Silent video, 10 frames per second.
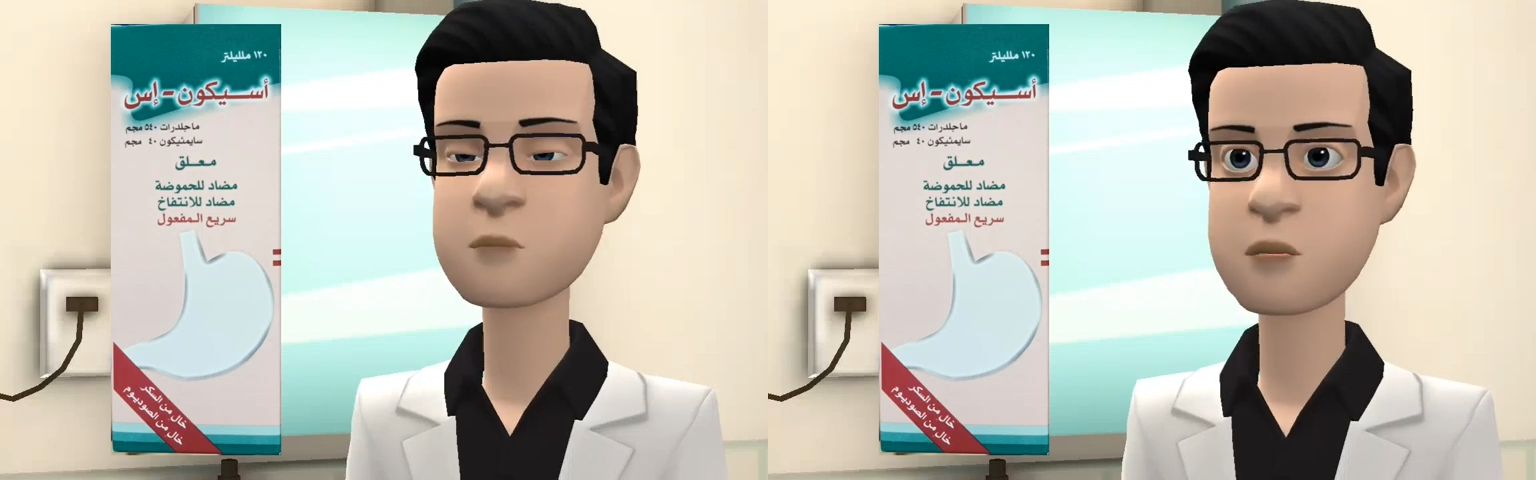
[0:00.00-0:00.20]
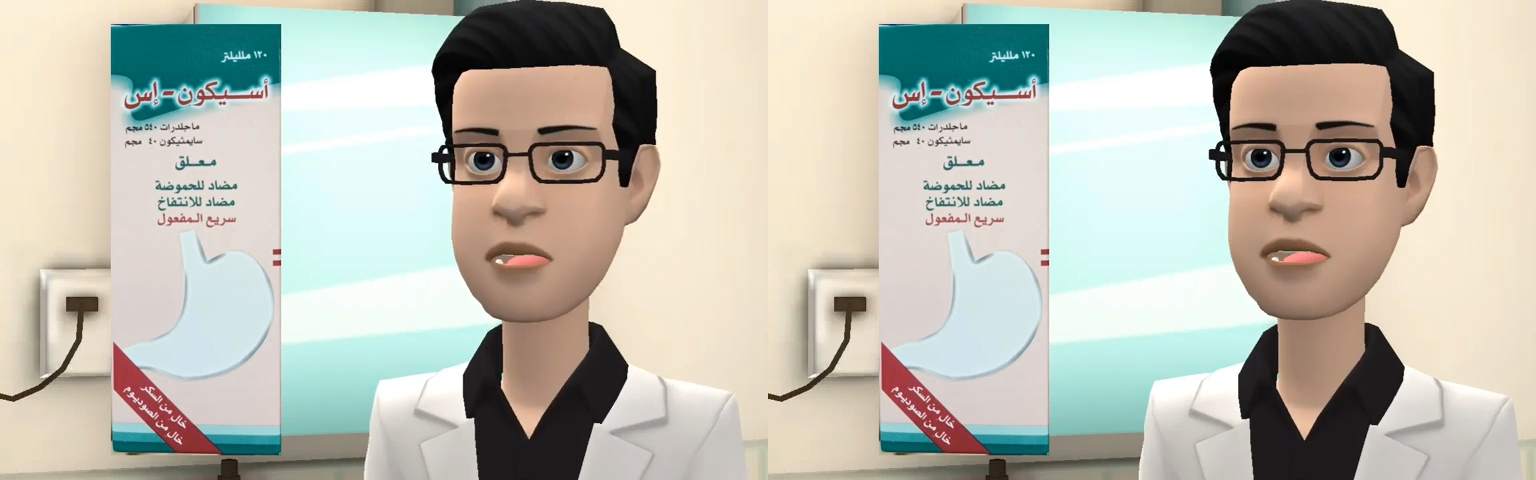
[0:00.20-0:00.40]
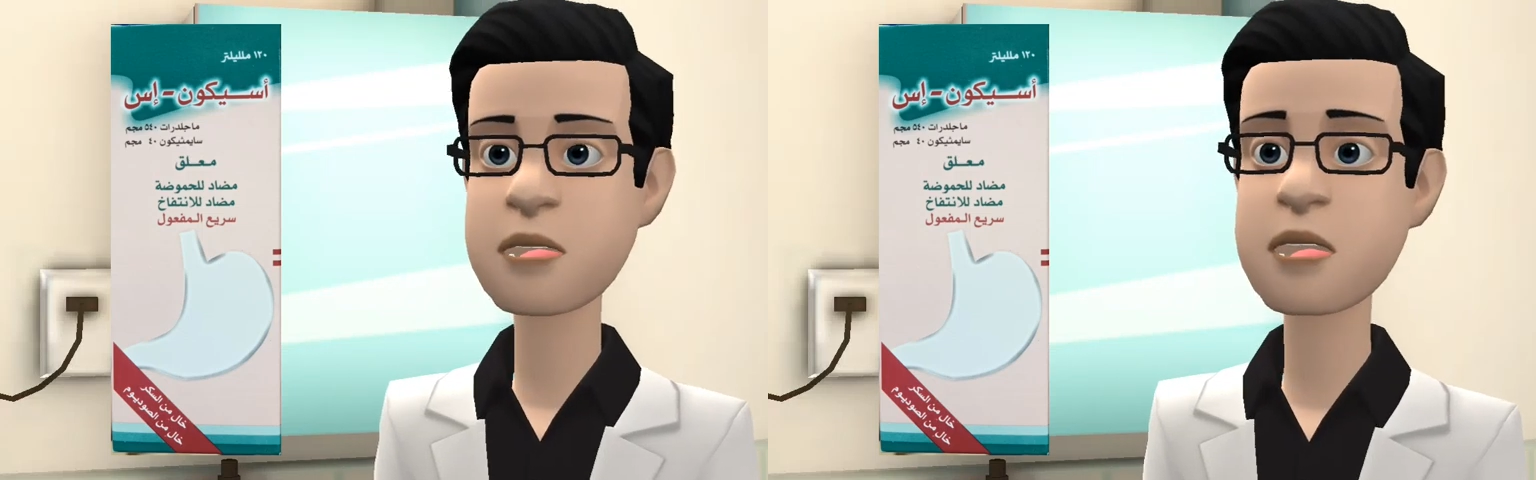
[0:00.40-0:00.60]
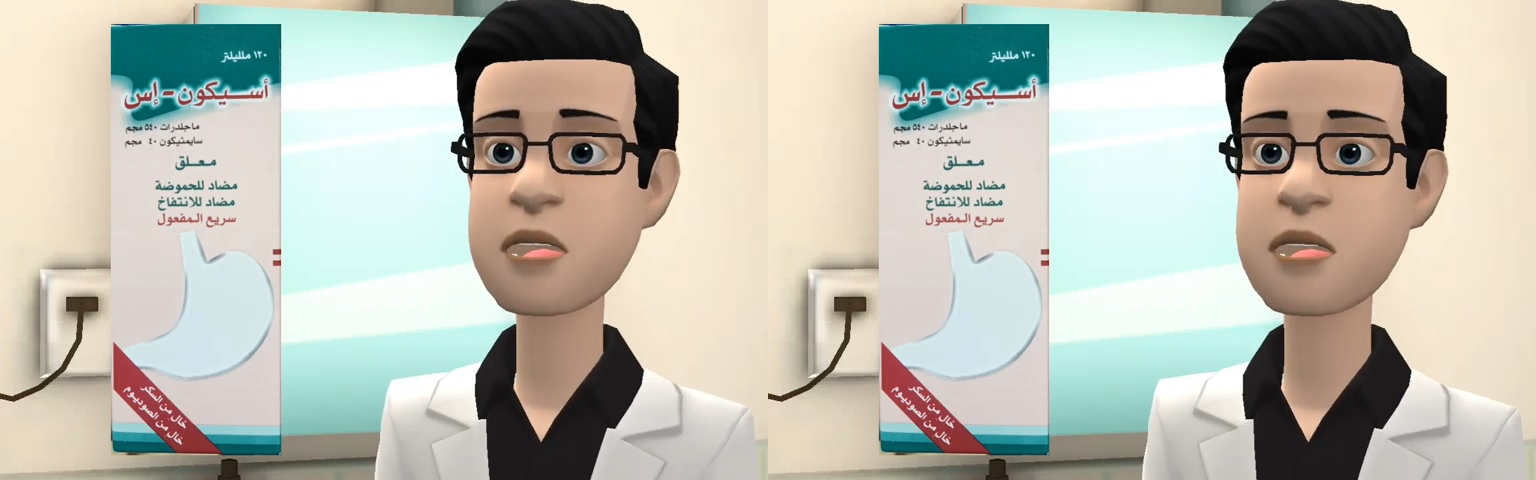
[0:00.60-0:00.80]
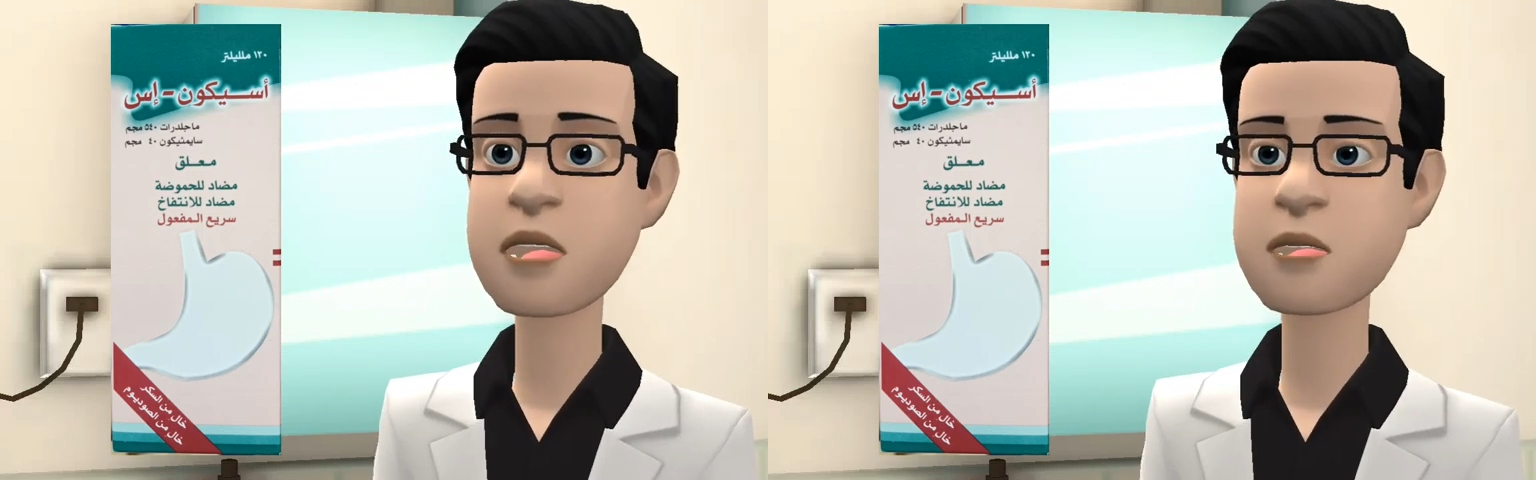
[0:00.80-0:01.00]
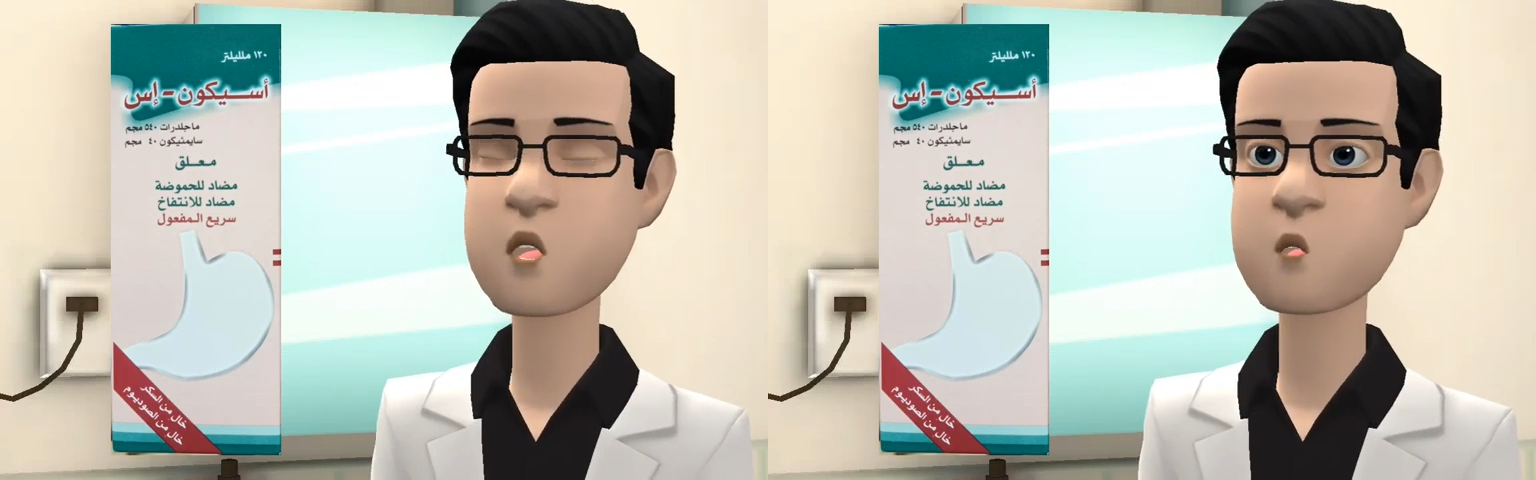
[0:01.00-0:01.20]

بسم الله والصلاة